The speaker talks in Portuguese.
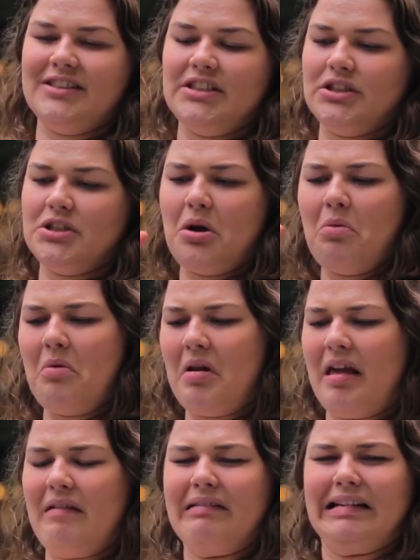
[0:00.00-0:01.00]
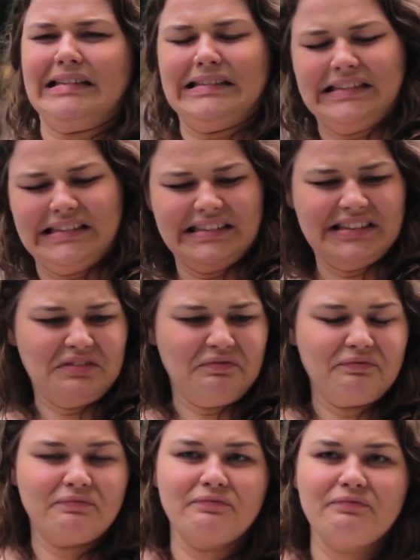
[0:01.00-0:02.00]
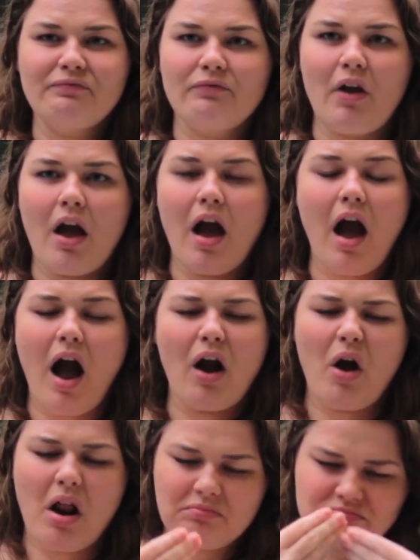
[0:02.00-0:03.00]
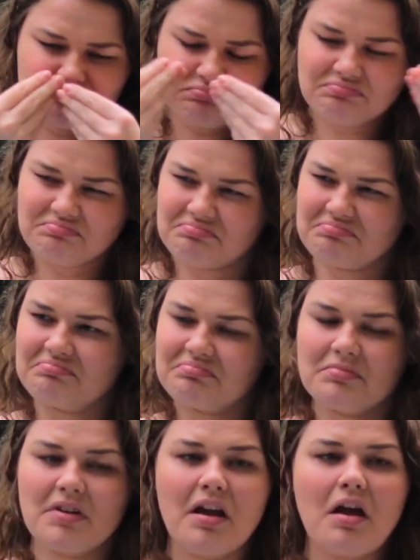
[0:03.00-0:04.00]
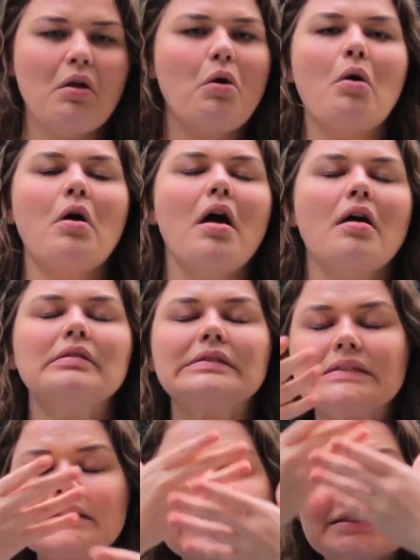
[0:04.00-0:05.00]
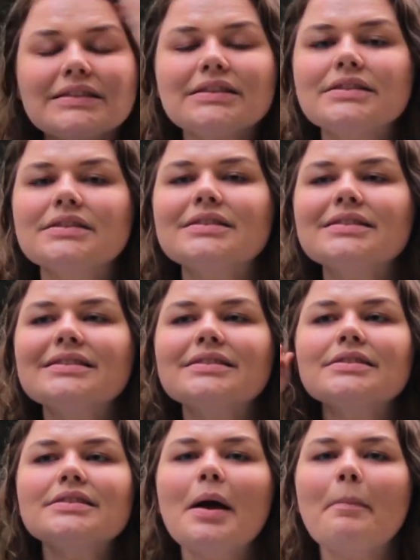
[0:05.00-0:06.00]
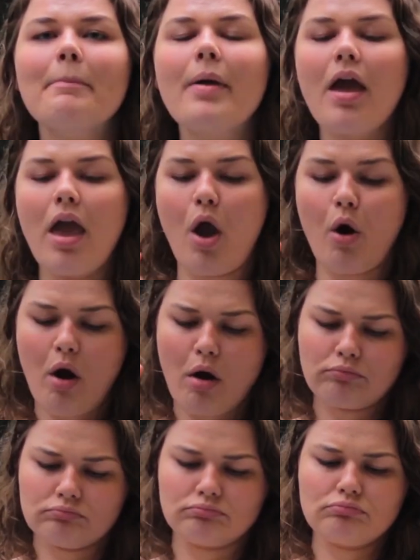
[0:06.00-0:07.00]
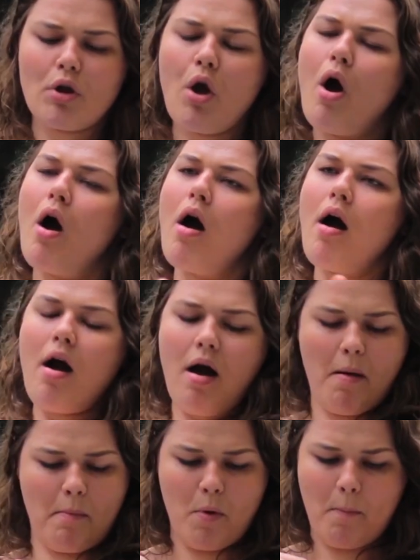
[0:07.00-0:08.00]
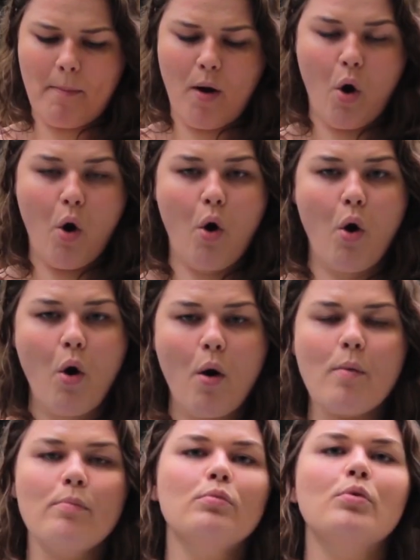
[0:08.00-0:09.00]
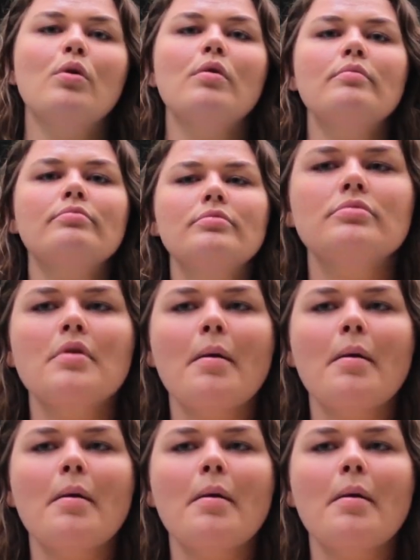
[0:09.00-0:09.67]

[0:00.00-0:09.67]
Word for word: Antigamente eu me olhava e me sentia feia com julgamentos. Agora eu ignoro todos eles. Eu não quero saber. Eu olho para mim, eu me amo, amo meu corpo.